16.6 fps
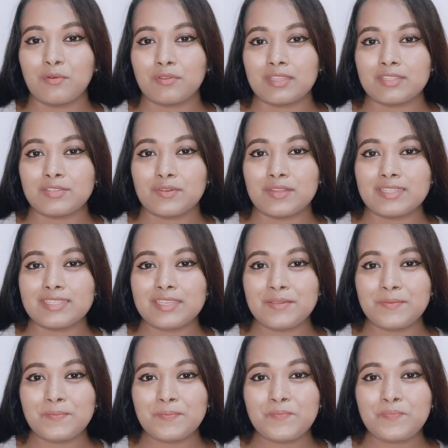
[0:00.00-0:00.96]
করতে চলেছি
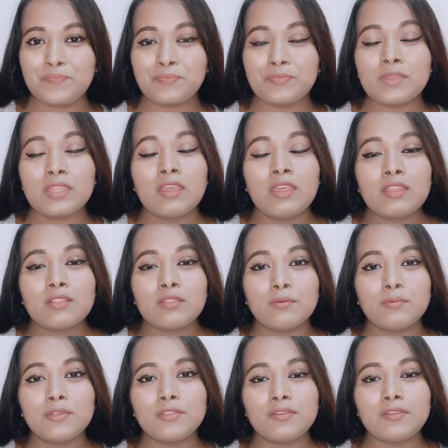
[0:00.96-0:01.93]
তো
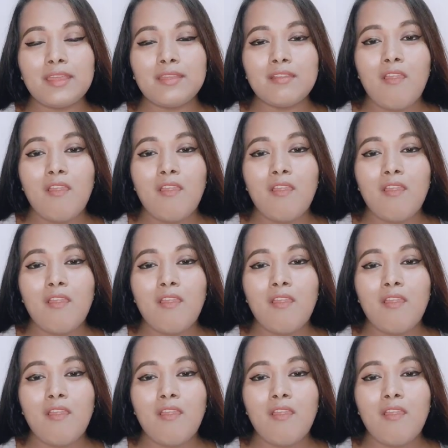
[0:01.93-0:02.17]
বন্ধুরা